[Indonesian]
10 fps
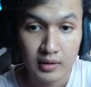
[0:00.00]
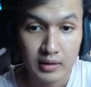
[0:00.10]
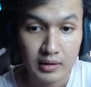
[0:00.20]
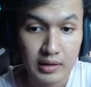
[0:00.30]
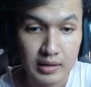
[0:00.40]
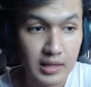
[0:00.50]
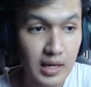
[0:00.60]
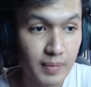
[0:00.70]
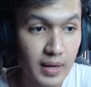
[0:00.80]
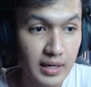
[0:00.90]

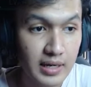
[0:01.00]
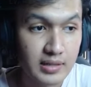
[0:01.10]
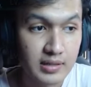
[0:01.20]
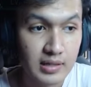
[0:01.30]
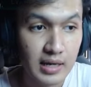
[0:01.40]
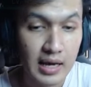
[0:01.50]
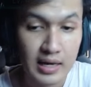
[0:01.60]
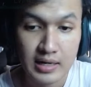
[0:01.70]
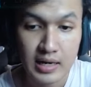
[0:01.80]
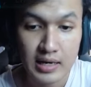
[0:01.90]
kita pakai
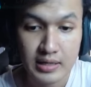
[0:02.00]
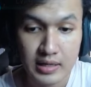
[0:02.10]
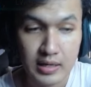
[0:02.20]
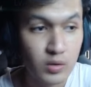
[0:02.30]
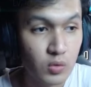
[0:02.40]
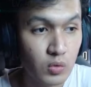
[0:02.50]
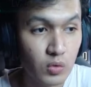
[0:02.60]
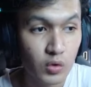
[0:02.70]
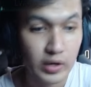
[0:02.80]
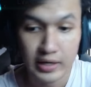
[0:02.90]
seadanya
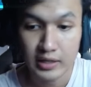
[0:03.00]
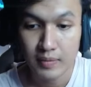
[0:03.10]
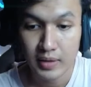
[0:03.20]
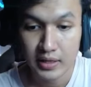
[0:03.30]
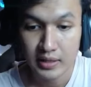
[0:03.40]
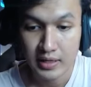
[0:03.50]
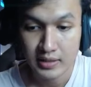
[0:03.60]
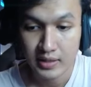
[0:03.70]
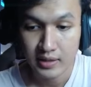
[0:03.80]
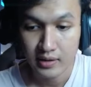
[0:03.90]
dulu oke kita pakai ini aja ya